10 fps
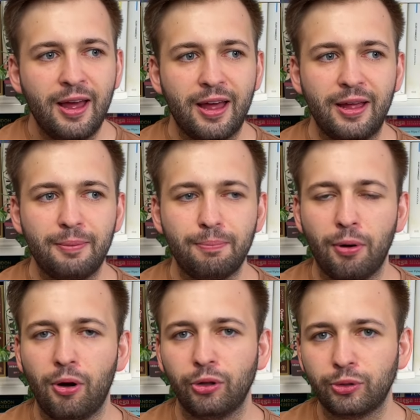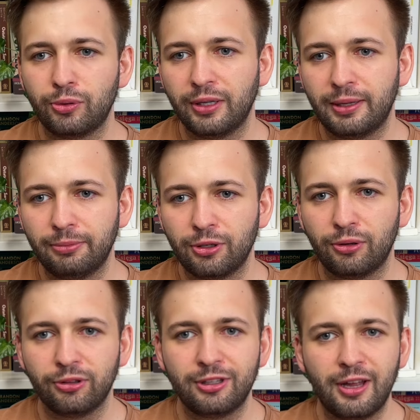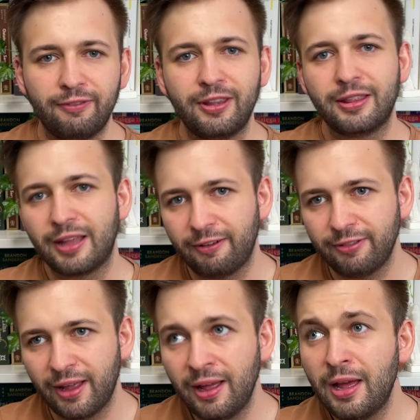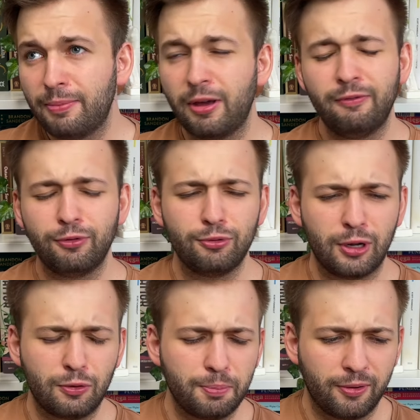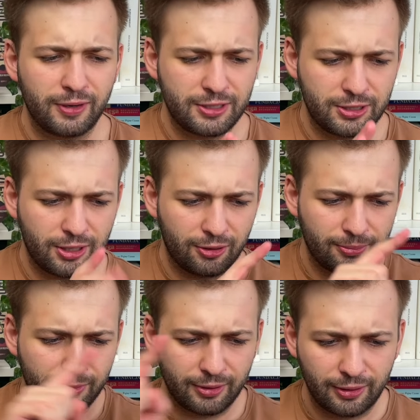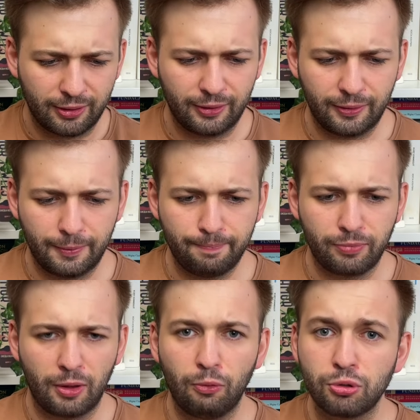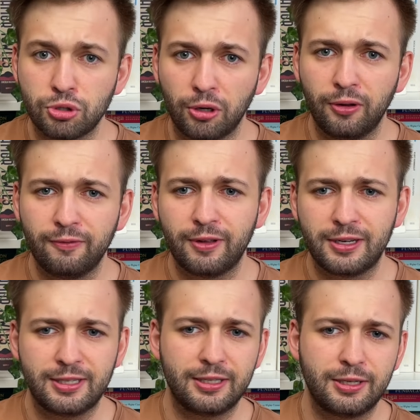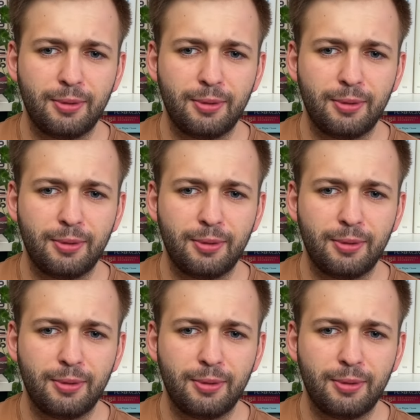e, bo odkładam to od dawien dawna. Miałem w ogóle kupować tą łączoną wersję, gdzie